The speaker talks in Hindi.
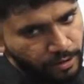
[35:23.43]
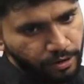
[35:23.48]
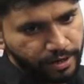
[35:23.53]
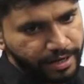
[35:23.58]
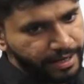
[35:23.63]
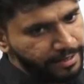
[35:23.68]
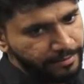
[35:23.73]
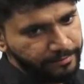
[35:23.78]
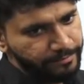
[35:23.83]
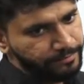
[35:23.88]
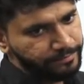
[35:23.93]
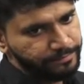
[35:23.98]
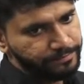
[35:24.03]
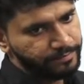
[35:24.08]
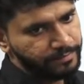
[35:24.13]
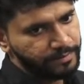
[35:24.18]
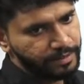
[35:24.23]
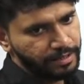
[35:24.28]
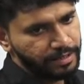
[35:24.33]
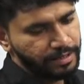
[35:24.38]
ओके
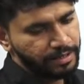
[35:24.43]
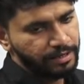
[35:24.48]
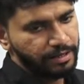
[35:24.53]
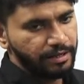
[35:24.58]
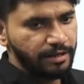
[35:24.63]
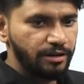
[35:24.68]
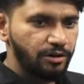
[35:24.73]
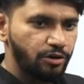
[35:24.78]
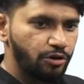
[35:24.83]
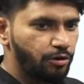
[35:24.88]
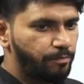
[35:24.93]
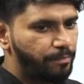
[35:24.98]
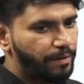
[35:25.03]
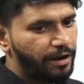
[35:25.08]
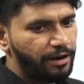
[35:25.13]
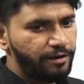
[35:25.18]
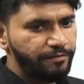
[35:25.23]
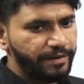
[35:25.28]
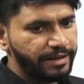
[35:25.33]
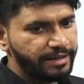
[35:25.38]
लो
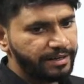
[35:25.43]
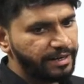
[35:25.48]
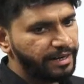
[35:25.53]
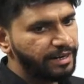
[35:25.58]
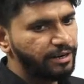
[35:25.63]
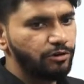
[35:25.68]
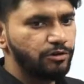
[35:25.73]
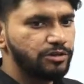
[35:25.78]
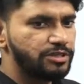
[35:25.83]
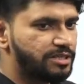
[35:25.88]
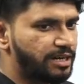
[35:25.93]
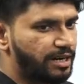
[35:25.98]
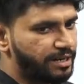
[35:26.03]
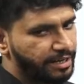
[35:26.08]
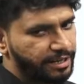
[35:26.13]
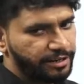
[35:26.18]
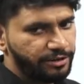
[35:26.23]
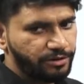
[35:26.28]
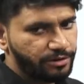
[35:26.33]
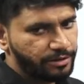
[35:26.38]
पावर फैक्टर एंड लो
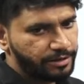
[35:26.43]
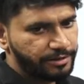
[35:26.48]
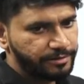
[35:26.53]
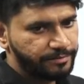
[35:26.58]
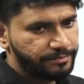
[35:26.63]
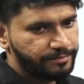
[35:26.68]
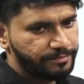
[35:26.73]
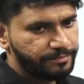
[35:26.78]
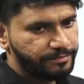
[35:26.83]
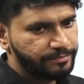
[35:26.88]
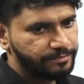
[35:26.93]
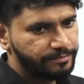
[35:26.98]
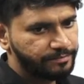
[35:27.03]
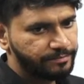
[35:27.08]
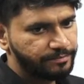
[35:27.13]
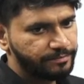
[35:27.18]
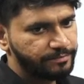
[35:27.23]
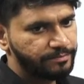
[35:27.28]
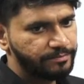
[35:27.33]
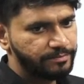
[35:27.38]
स्टार्टिंग टॉर्क
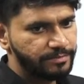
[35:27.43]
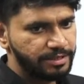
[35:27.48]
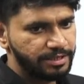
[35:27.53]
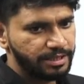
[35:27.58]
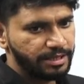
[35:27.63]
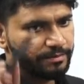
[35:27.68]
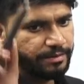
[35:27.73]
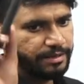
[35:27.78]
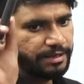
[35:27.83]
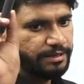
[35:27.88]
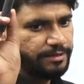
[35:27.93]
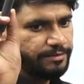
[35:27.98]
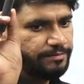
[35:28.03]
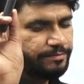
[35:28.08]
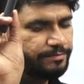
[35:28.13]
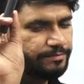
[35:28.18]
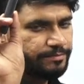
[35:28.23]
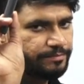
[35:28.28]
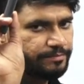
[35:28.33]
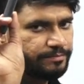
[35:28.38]
ठीक है बेटा
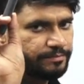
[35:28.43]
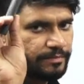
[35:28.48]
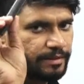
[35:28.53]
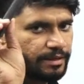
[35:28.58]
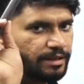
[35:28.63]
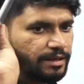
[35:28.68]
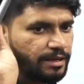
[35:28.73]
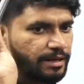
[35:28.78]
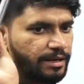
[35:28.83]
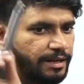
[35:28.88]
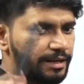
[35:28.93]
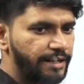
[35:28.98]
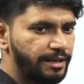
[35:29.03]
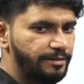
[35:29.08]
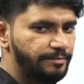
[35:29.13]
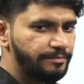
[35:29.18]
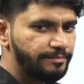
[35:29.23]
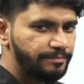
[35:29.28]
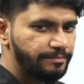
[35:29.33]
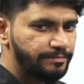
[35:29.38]
क्लियर है